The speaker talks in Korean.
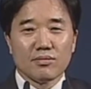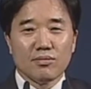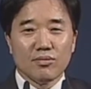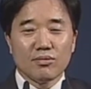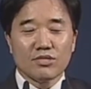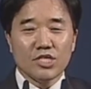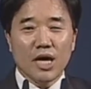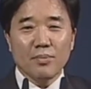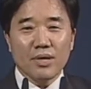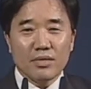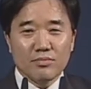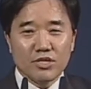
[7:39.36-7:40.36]
오늘
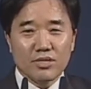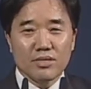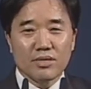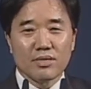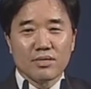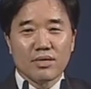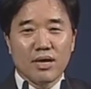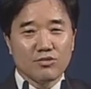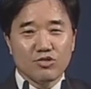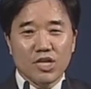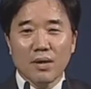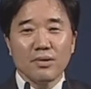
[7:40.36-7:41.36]
차별 없이
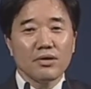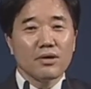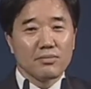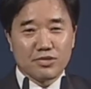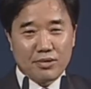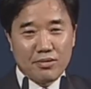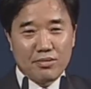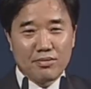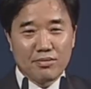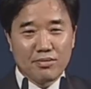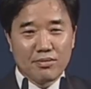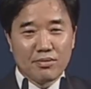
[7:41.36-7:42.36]
아주 차별이
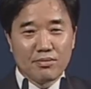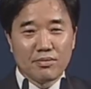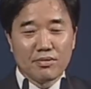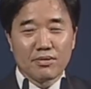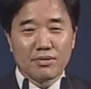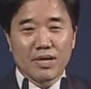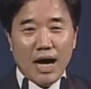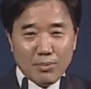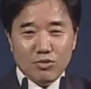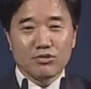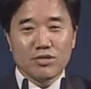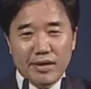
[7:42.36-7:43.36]
없어요.
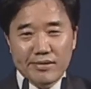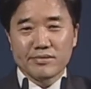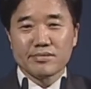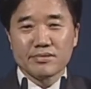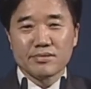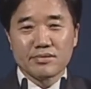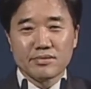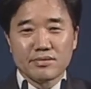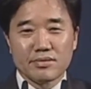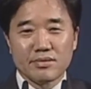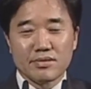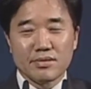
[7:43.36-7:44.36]
까부른 데는
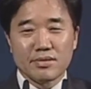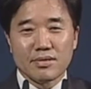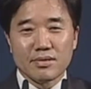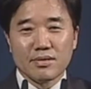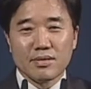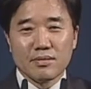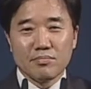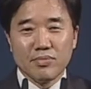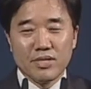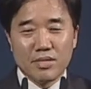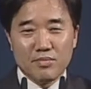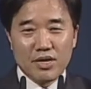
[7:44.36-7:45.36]

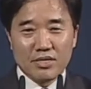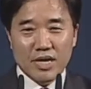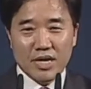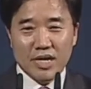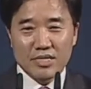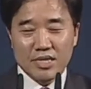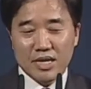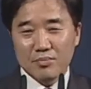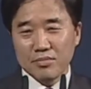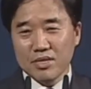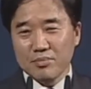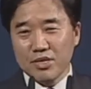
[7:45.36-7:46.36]
믿음이 연약한 자나
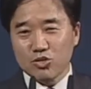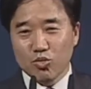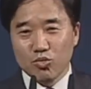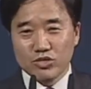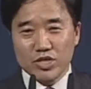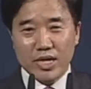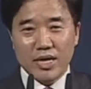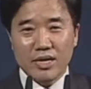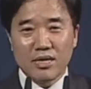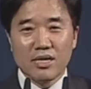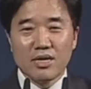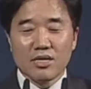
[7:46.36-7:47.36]
믿음이 좋은
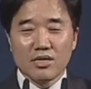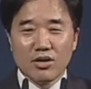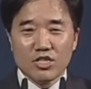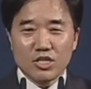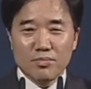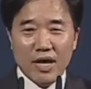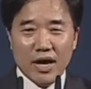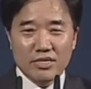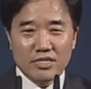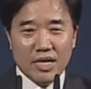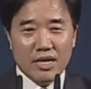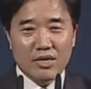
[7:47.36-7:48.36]
자나 열심히
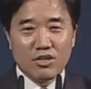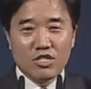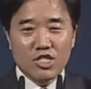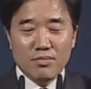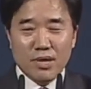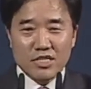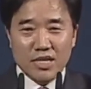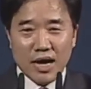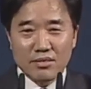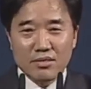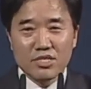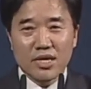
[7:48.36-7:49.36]
하는 자나 열심히 하지
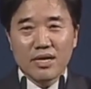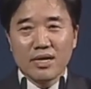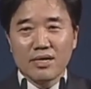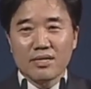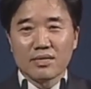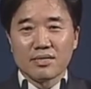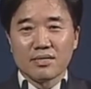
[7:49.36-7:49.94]
않는 자나